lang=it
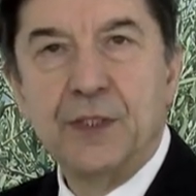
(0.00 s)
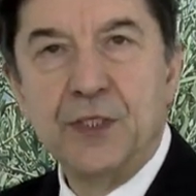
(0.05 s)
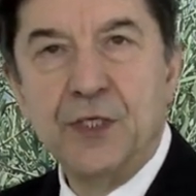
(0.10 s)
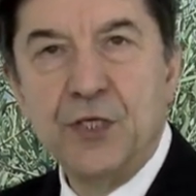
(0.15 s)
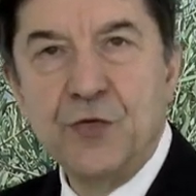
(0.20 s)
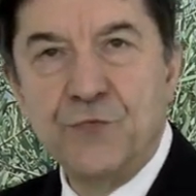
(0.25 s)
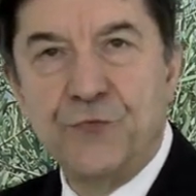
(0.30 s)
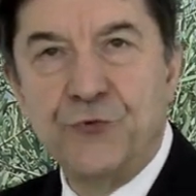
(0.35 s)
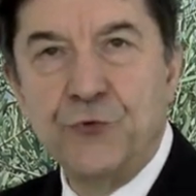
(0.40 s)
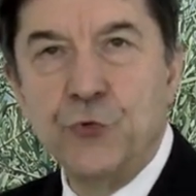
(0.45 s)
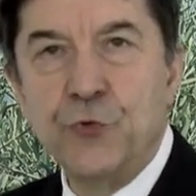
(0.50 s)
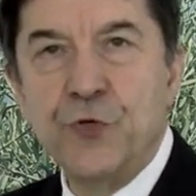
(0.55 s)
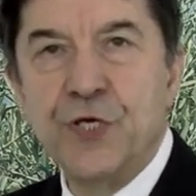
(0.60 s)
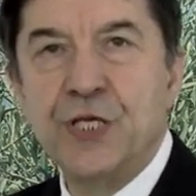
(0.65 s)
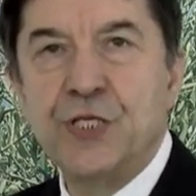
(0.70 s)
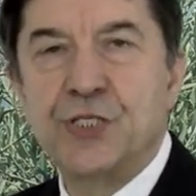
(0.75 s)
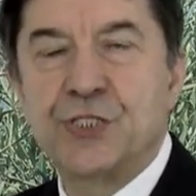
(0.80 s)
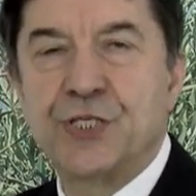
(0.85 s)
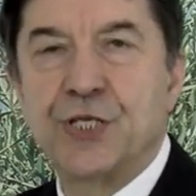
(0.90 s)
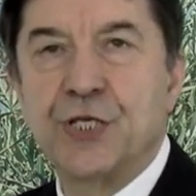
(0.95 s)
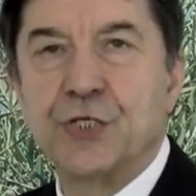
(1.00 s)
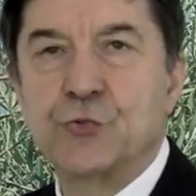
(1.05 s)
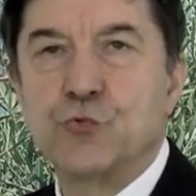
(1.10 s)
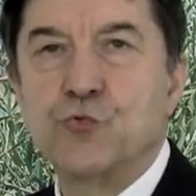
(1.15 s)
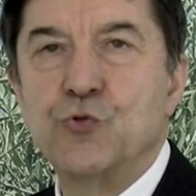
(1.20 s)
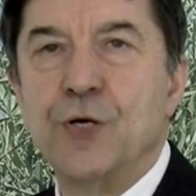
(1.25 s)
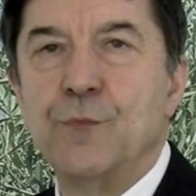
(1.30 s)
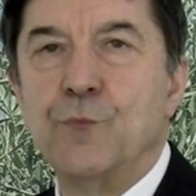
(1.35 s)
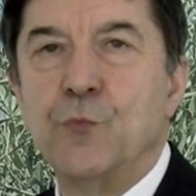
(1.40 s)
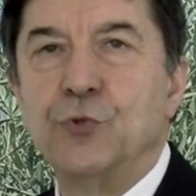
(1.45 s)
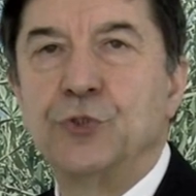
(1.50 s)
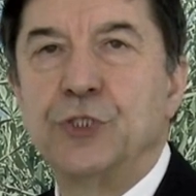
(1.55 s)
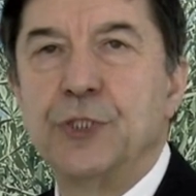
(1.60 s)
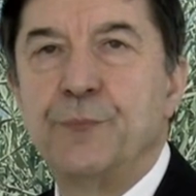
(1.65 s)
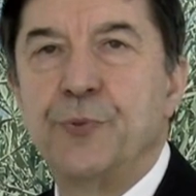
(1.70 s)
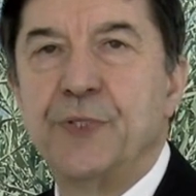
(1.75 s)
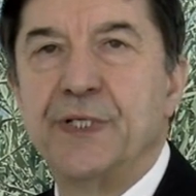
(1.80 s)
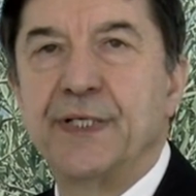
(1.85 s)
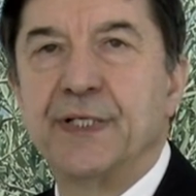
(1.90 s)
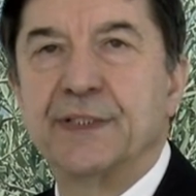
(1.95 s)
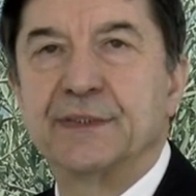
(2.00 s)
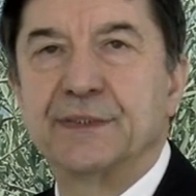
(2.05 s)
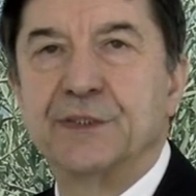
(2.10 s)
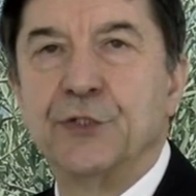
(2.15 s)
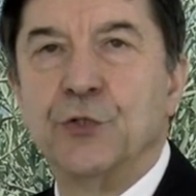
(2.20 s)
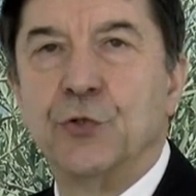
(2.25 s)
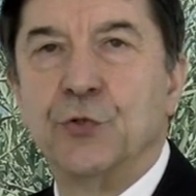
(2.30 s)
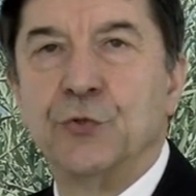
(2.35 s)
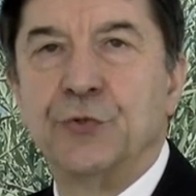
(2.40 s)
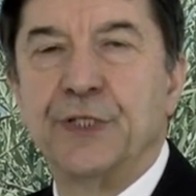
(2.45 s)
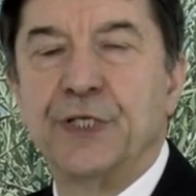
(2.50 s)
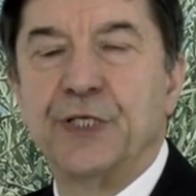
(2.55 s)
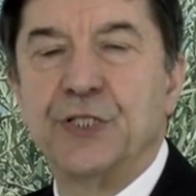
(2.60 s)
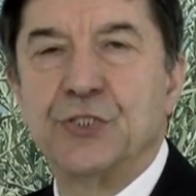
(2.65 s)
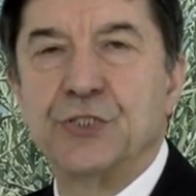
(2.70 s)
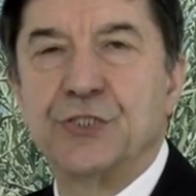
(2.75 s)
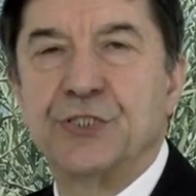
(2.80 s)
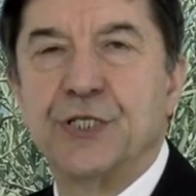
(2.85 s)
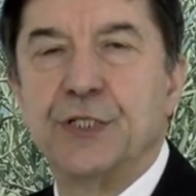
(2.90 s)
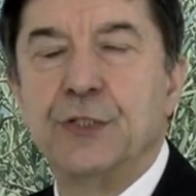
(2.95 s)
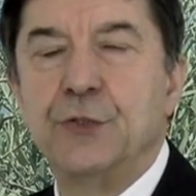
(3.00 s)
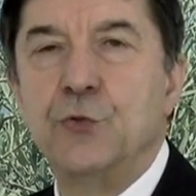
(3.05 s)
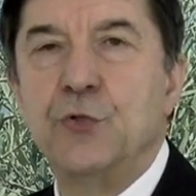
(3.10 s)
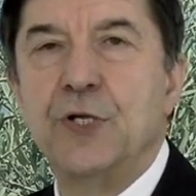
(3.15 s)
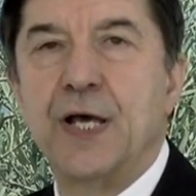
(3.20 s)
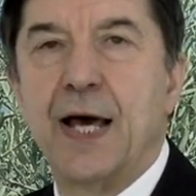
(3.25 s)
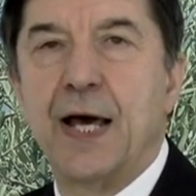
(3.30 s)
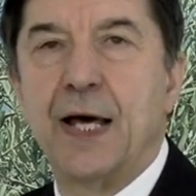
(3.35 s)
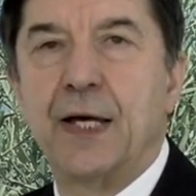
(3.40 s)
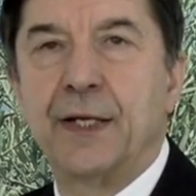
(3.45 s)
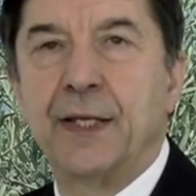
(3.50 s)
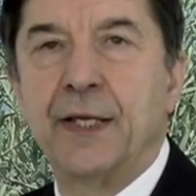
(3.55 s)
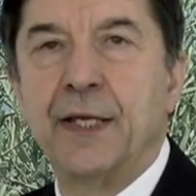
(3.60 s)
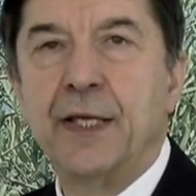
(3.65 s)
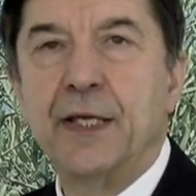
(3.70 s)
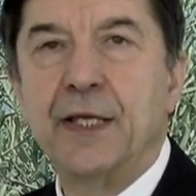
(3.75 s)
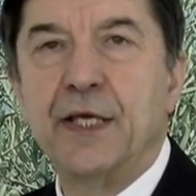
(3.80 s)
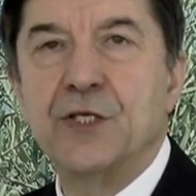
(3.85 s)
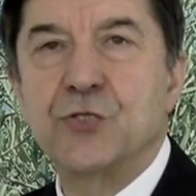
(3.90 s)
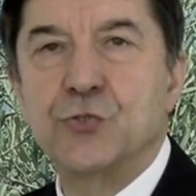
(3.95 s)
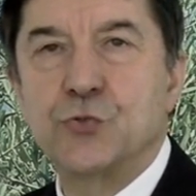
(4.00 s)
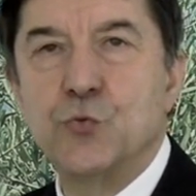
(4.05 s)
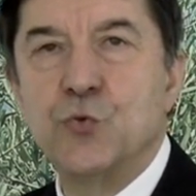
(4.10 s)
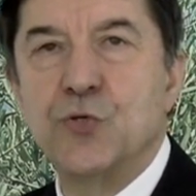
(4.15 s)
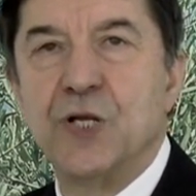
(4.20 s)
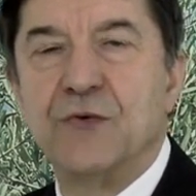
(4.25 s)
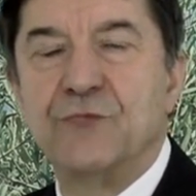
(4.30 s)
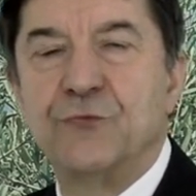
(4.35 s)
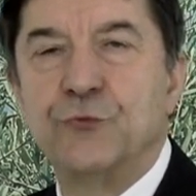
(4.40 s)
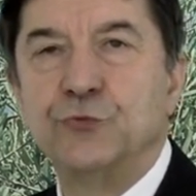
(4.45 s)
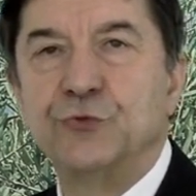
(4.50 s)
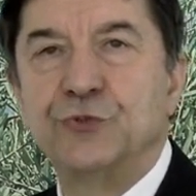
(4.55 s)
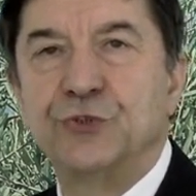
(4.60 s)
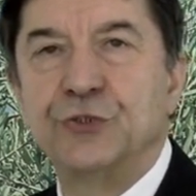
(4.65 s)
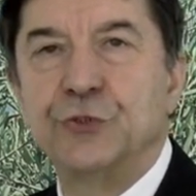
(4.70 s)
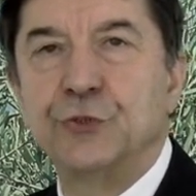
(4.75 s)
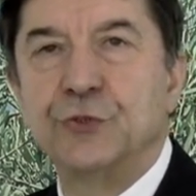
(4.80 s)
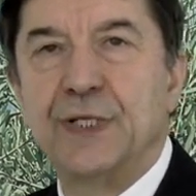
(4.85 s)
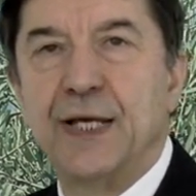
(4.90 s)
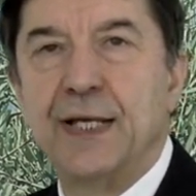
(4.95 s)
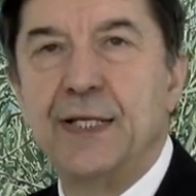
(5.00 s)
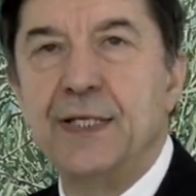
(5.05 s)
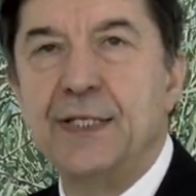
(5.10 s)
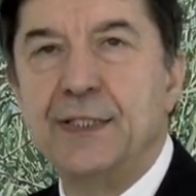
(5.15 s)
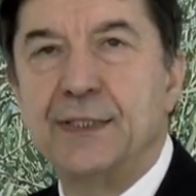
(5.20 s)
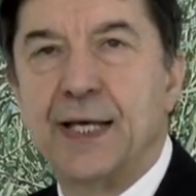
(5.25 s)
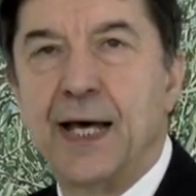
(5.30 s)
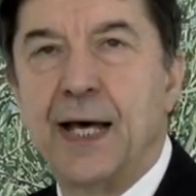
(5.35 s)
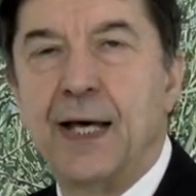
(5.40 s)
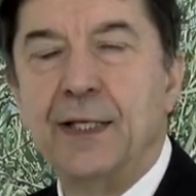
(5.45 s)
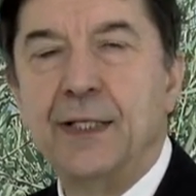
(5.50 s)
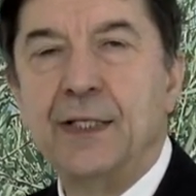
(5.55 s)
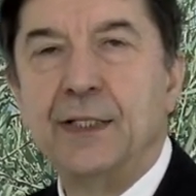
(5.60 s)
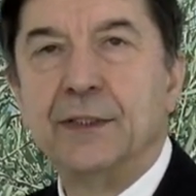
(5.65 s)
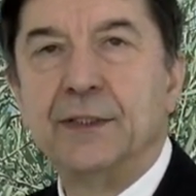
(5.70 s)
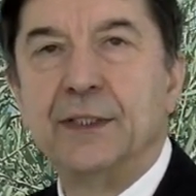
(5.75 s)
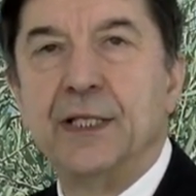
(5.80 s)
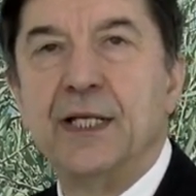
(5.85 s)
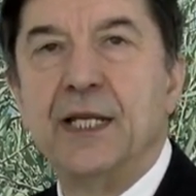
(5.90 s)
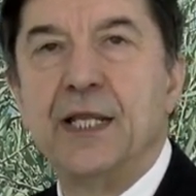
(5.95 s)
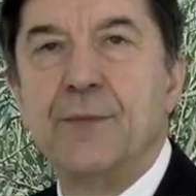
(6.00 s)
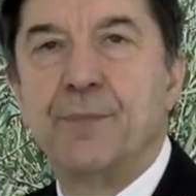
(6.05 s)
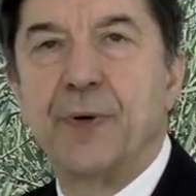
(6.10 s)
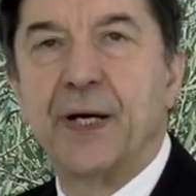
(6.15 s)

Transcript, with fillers: influisce sulla moltiplicazione cellulare e sulla funzionalità delle